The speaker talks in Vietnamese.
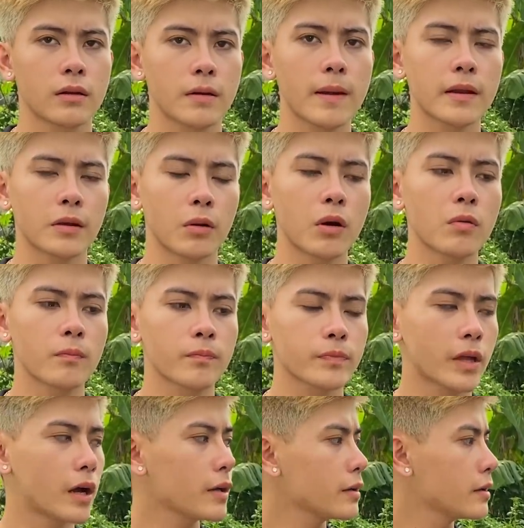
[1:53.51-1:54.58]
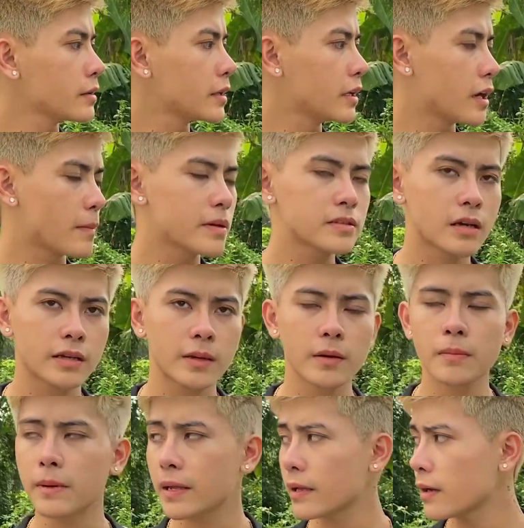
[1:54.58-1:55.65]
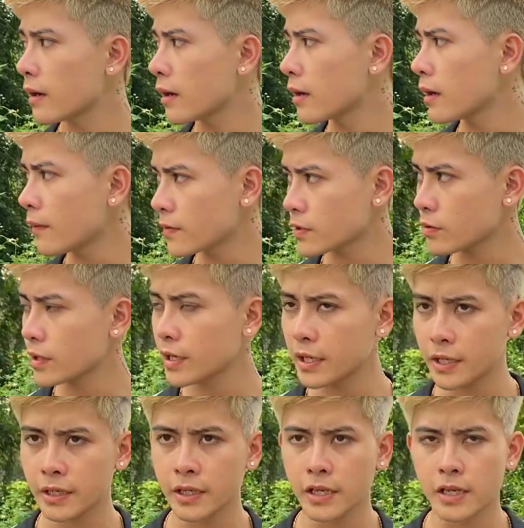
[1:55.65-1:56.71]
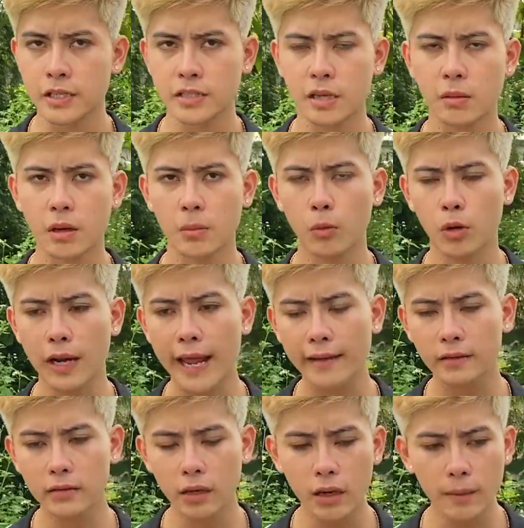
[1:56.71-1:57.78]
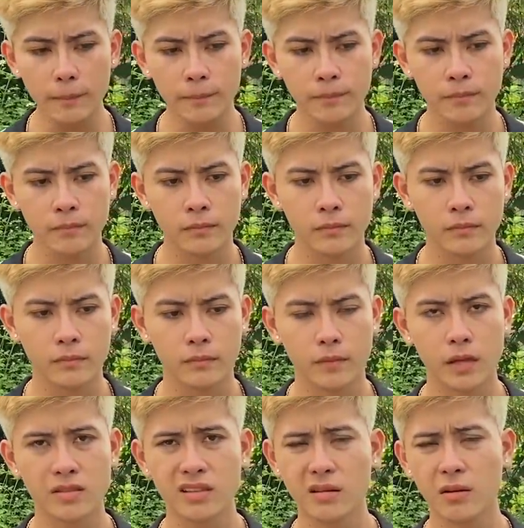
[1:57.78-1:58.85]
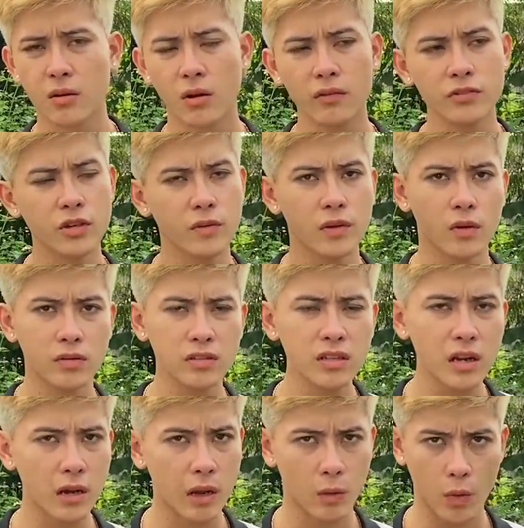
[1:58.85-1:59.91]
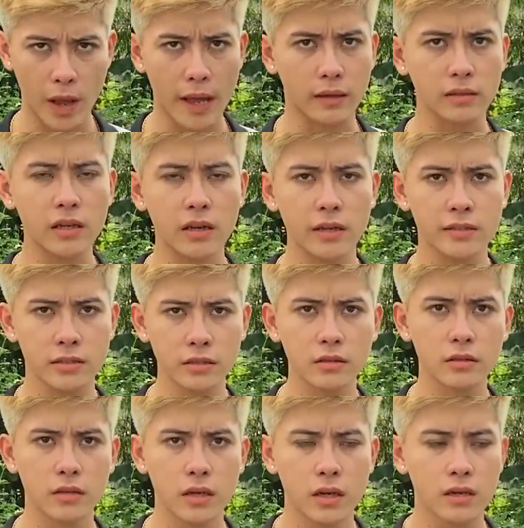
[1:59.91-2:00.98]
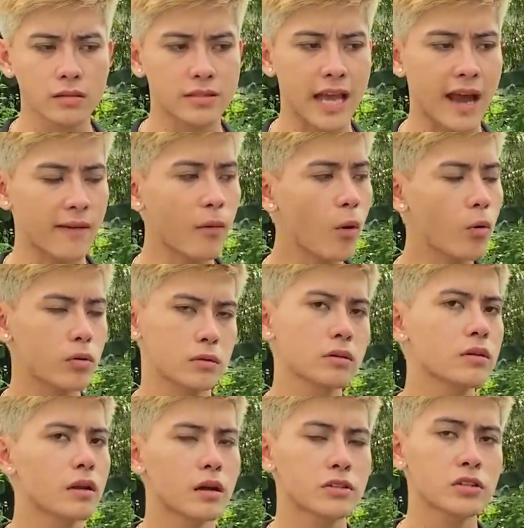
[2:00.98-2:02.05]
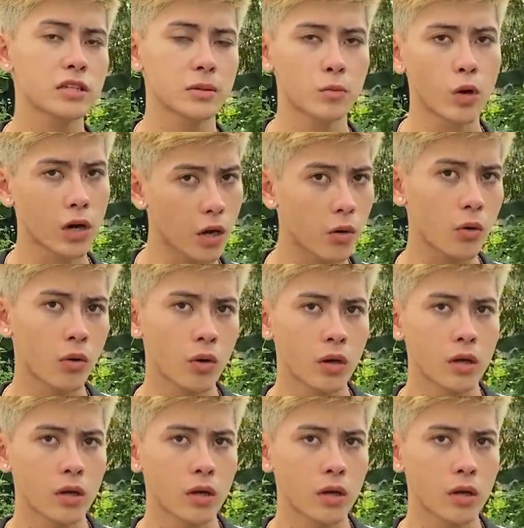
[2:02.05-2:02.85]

các bạn hiểu không đấy thì là bây giờ hiểu ơi mày uh, lấp vào trong kia đi xong là một lát nữa tao sẽ nói chuyện với nó rất là đàng hoàng rất là lịch sự giả bộ như là chưa tình bùa đâu